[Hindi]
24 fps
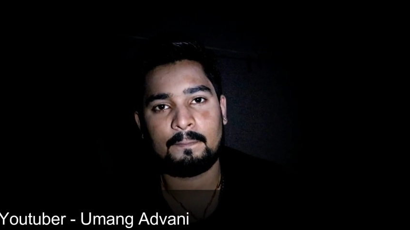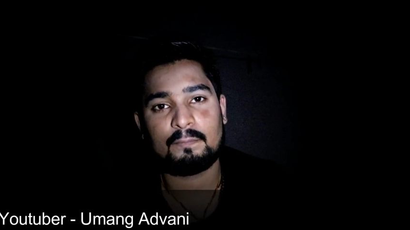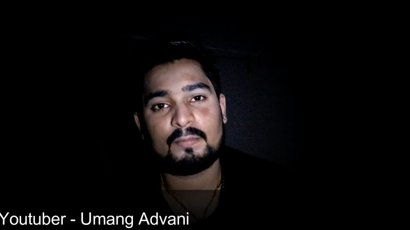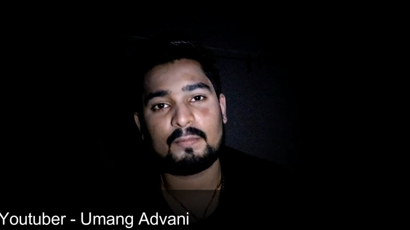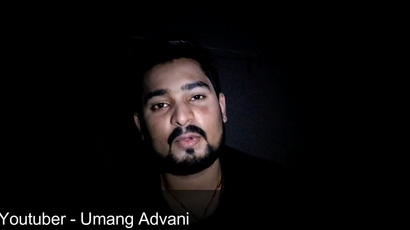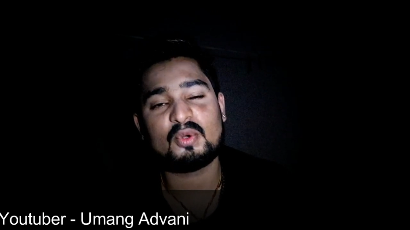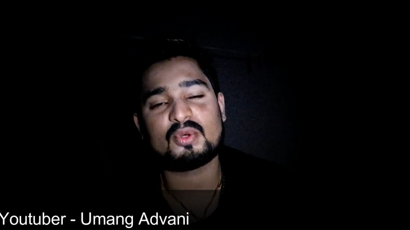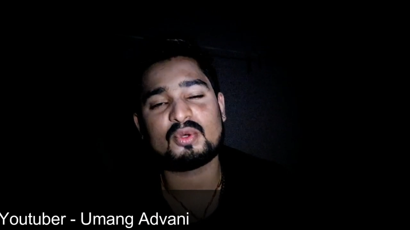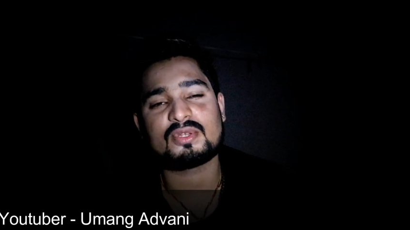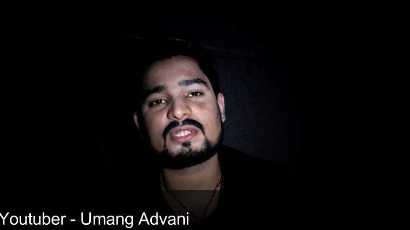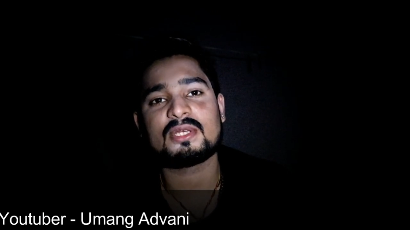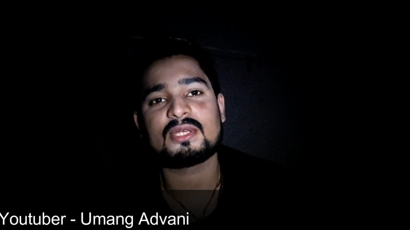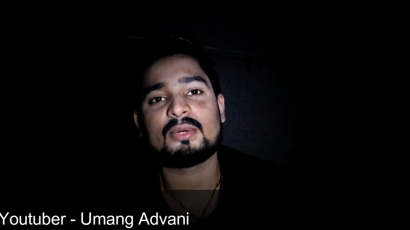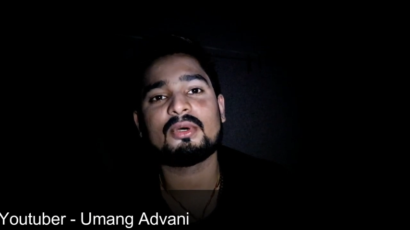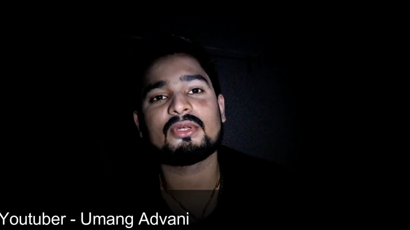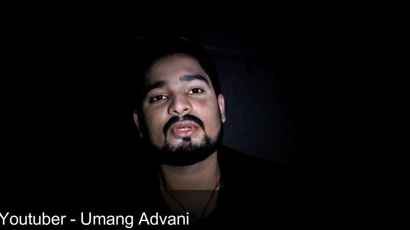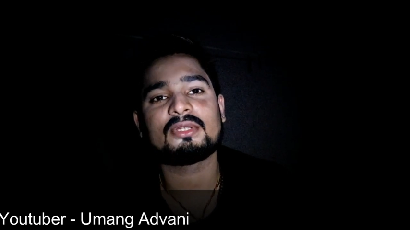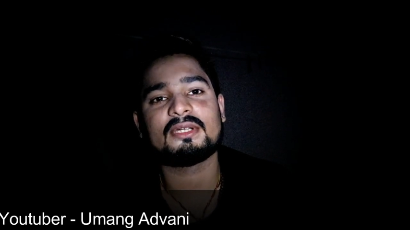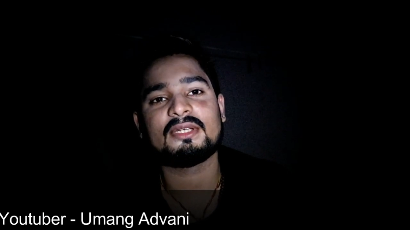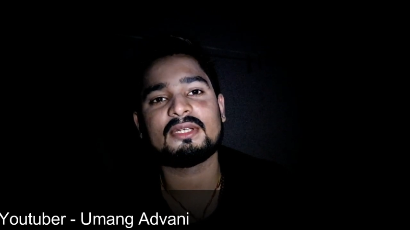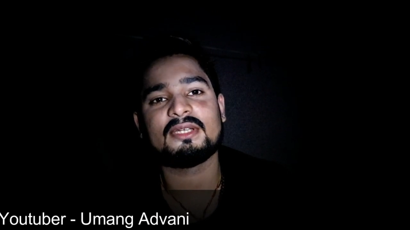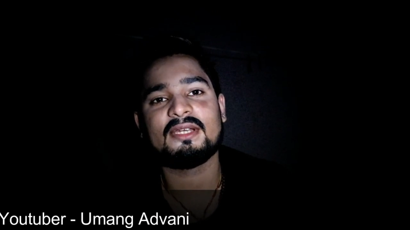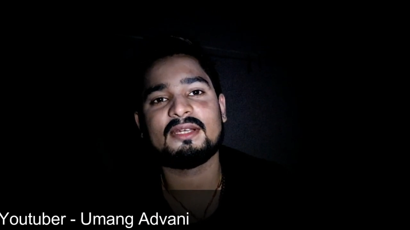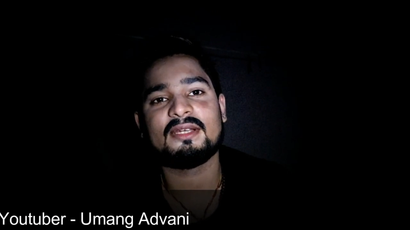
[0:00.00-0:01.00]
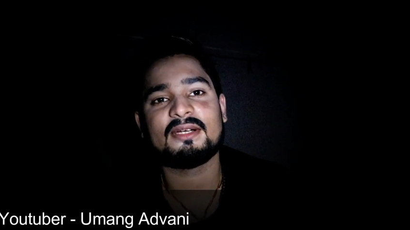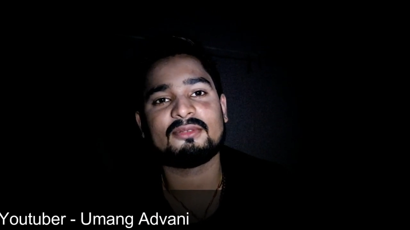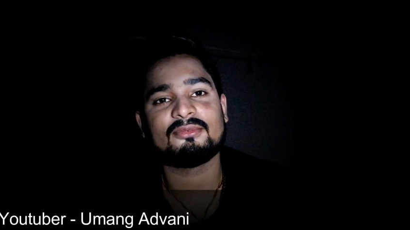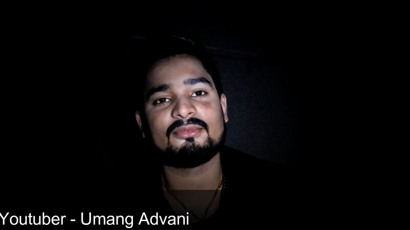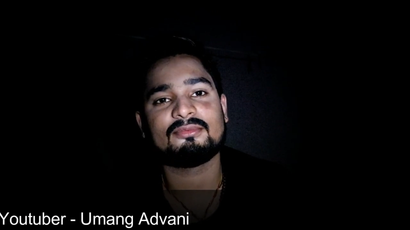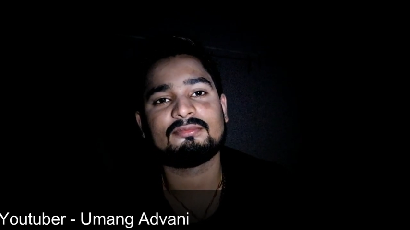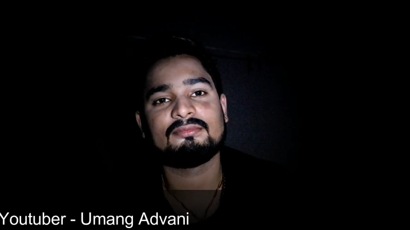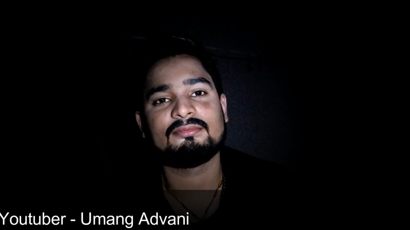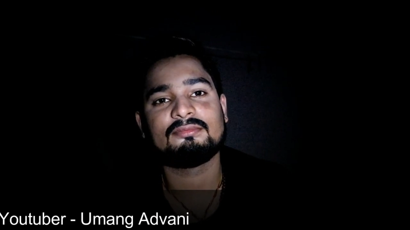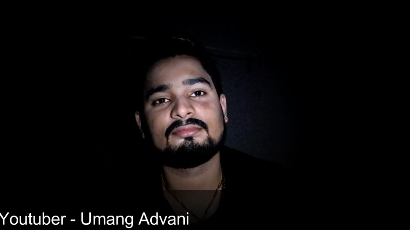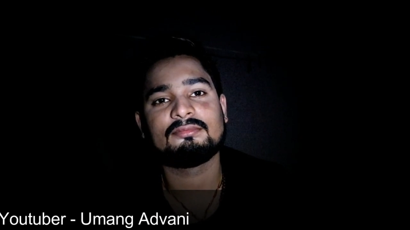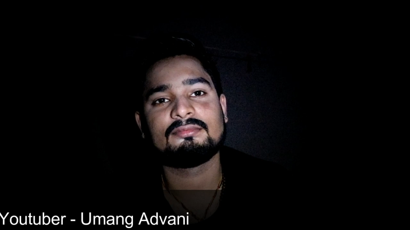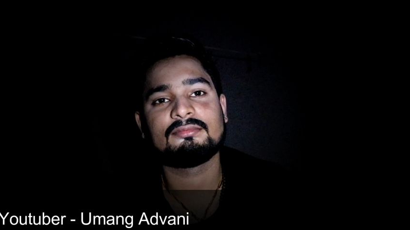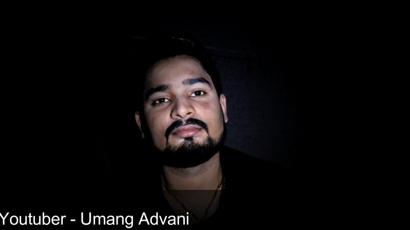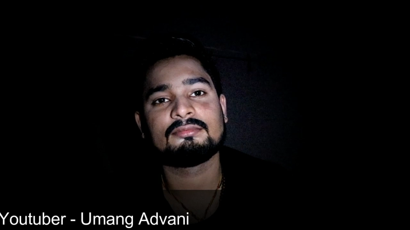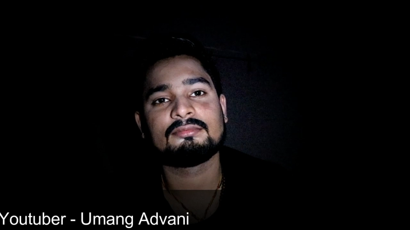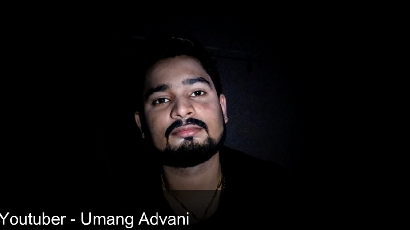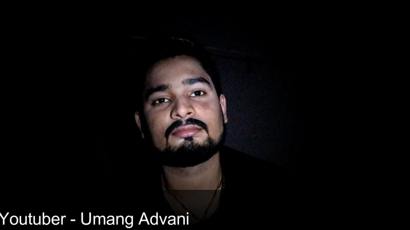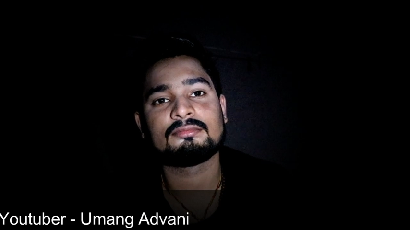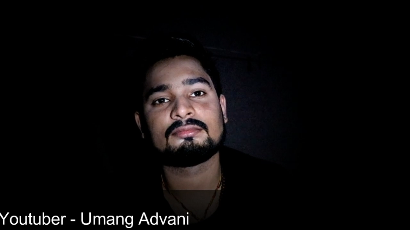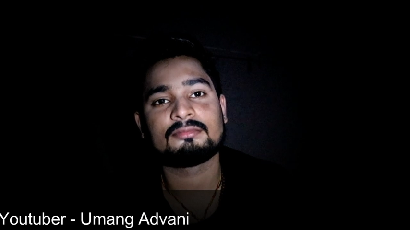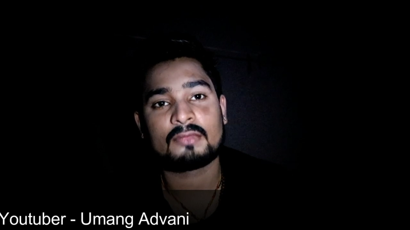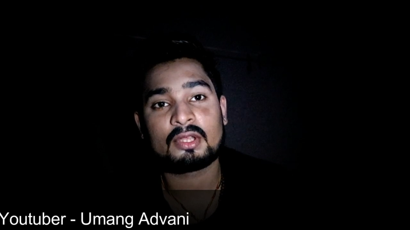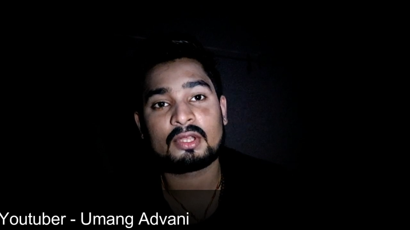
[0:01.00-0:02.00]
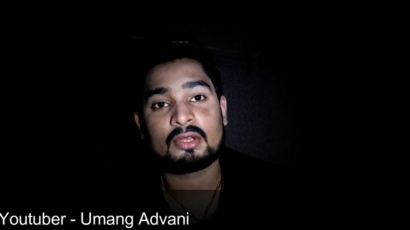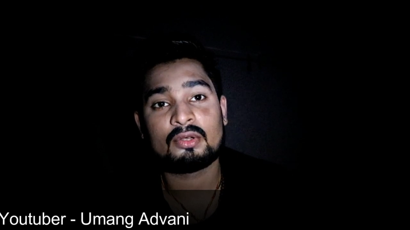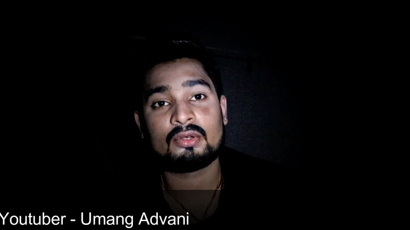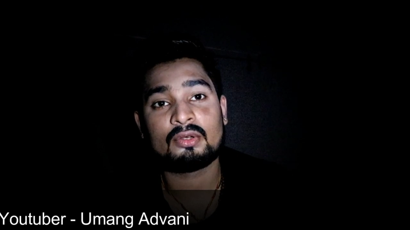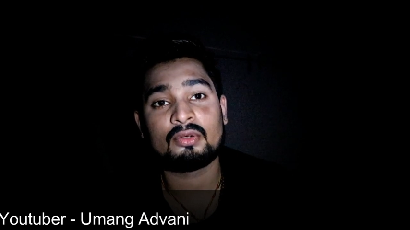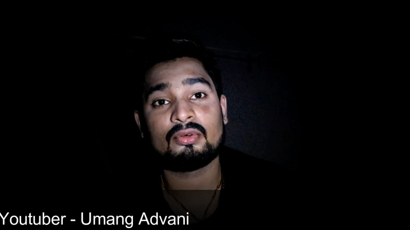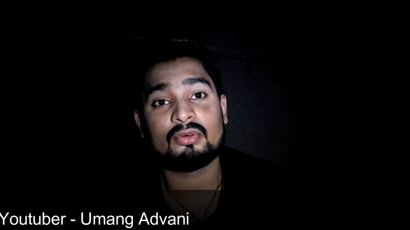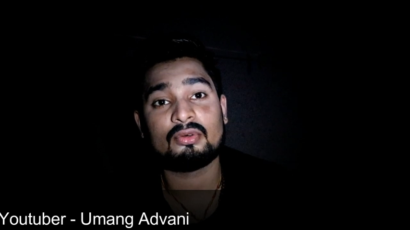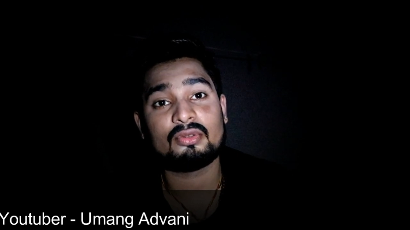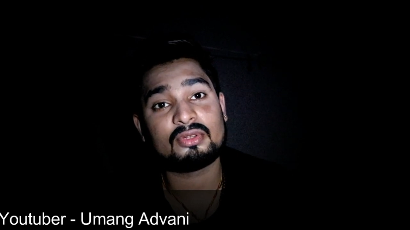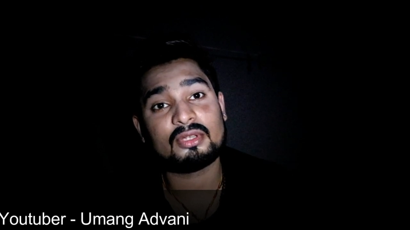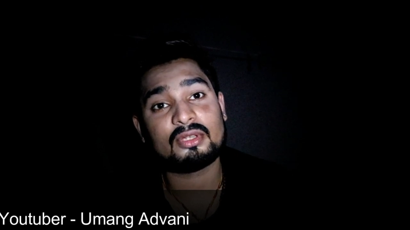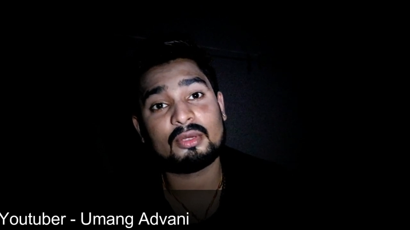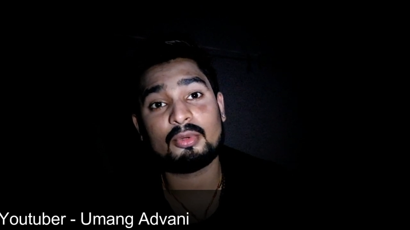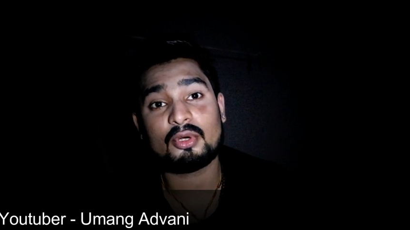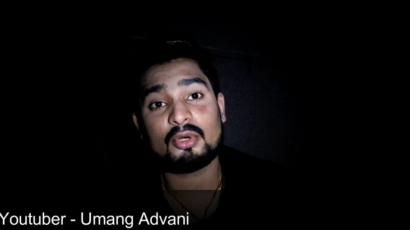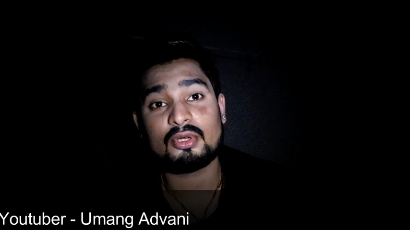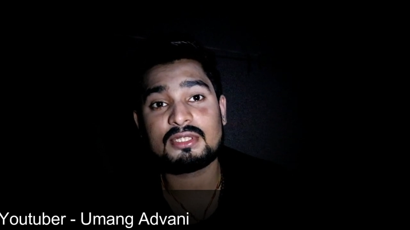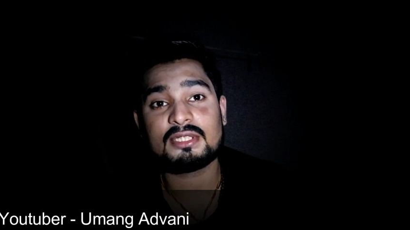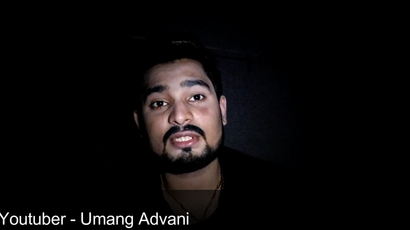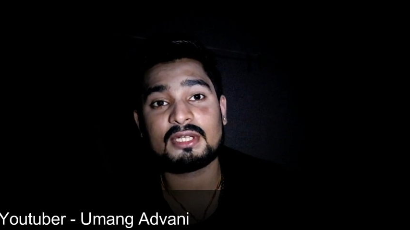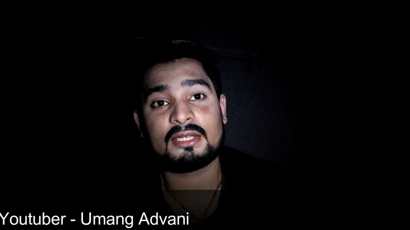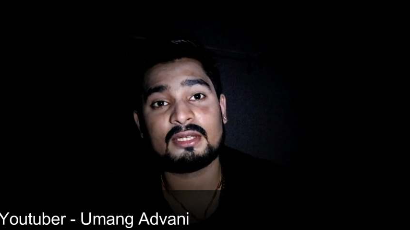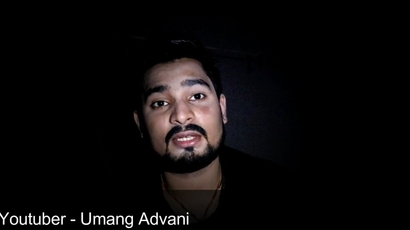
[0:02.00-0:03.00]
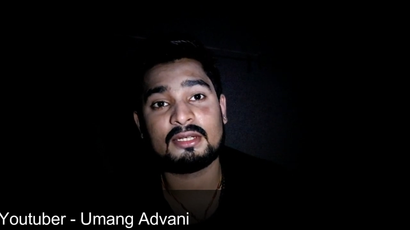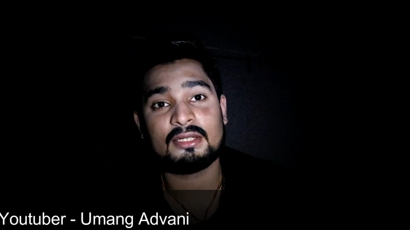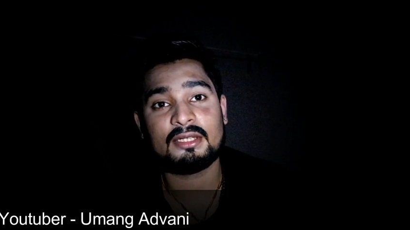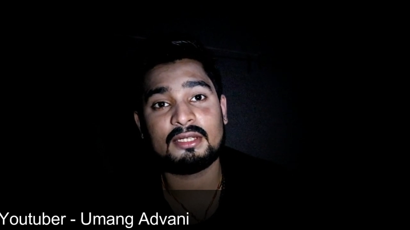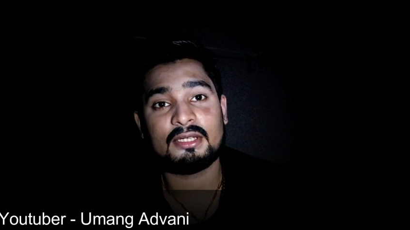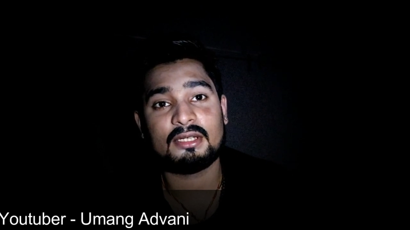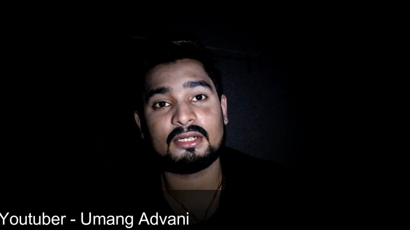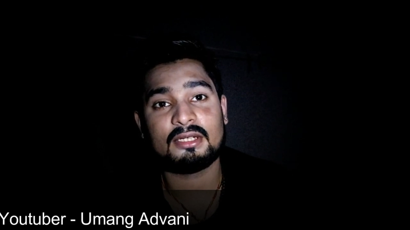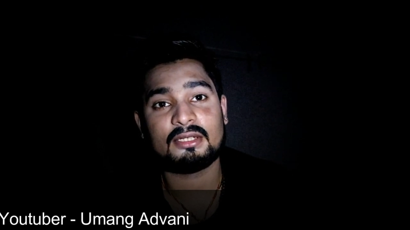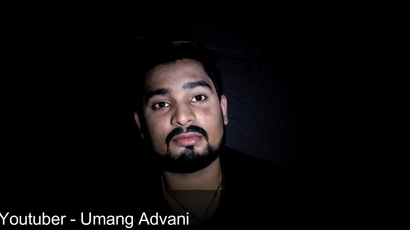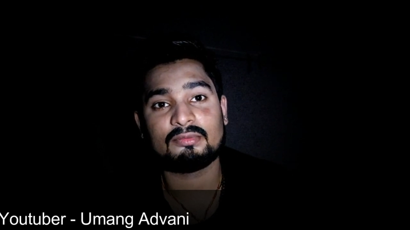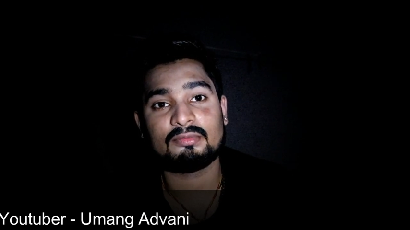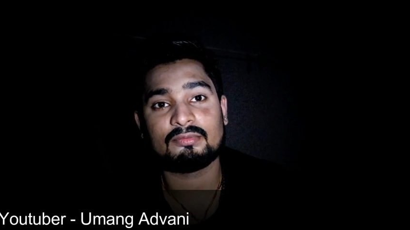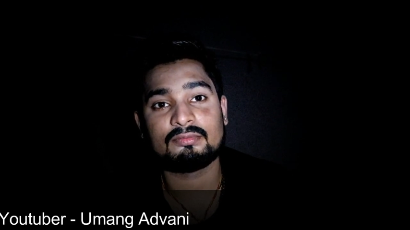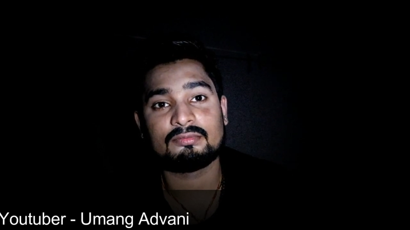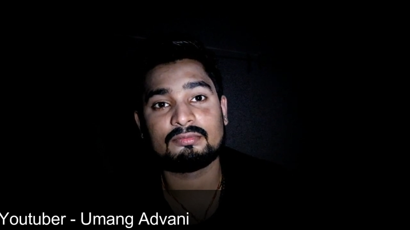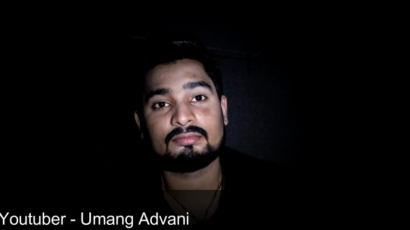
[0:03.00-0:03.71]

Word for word: मैं गुस्सा बहुत करने लगा हूँ गुस्सा बहुत ज़्यादा करने लगा हूँ